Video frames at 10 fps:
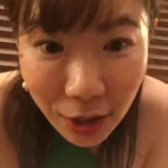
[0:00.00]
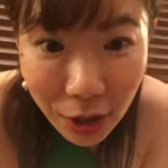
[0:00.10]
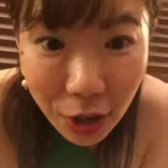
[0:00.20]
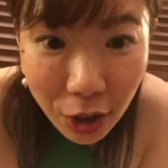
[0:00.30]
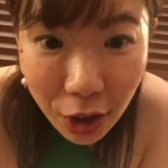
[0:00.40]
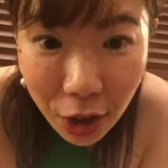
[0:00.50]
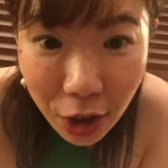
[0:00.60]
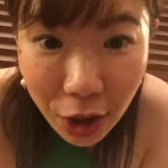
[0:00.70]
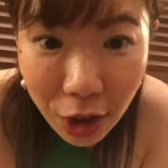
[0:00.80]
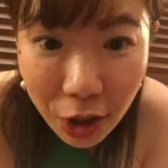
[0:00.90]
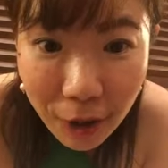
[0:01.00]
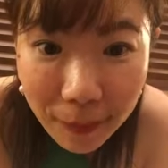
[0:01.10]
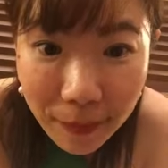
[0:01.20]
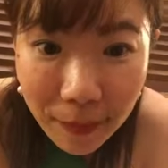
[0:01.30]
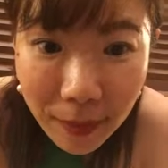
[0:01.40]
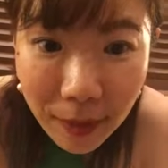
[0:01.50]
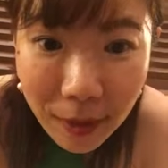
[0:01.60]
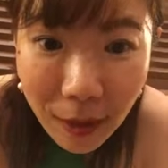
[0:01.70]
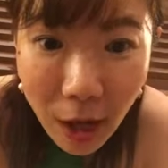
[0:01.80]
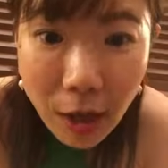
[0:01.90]
え
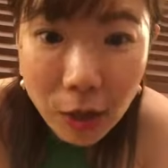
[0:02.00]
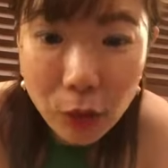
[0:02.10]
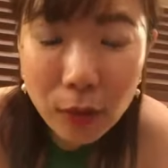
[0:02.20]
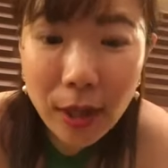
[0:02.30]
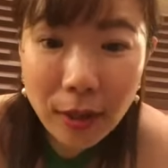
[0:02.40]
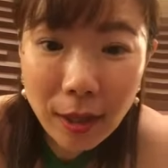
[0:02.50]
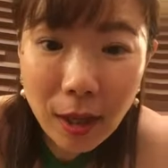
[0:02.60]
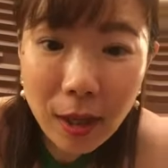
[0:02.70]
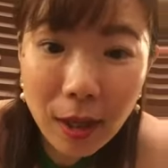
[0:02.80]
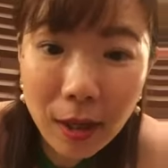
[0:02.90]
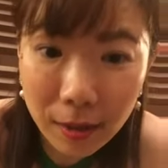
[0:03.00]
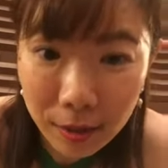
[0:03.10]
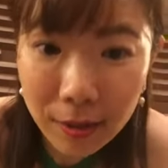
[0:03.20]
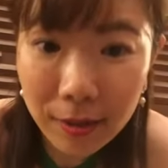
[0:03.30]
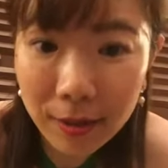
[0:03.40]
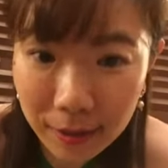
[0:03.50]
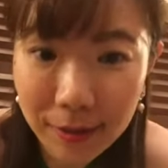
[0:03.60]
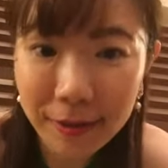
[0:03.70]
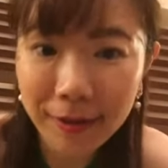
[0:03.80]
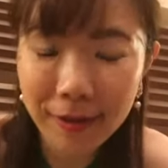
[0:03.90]
あそうなんだ
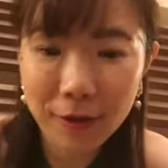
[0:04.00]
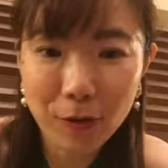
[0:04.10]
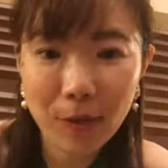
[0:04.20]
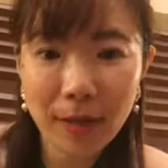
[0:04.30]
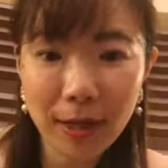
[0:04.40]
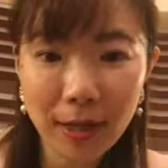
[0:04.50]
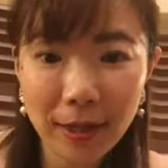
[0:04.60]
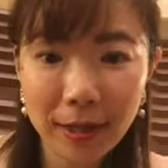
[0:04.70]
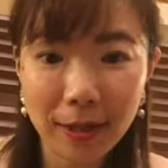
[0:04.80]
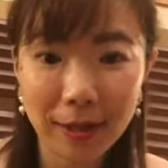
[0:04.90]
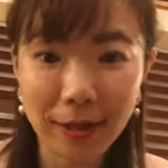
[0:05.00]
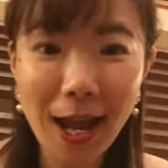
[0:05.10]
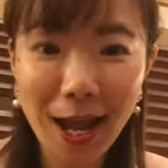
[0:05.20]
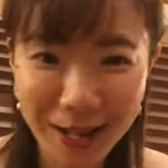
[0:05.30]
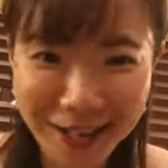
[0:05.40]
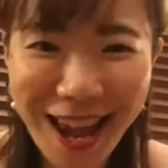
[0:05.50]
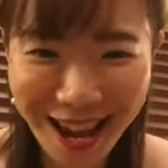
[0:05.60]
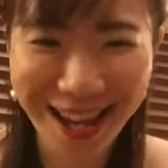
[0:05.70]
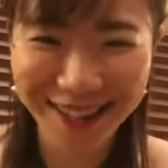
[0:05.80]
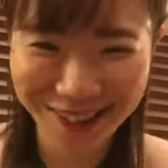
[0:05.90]
お名前変えたんですねキャンキャン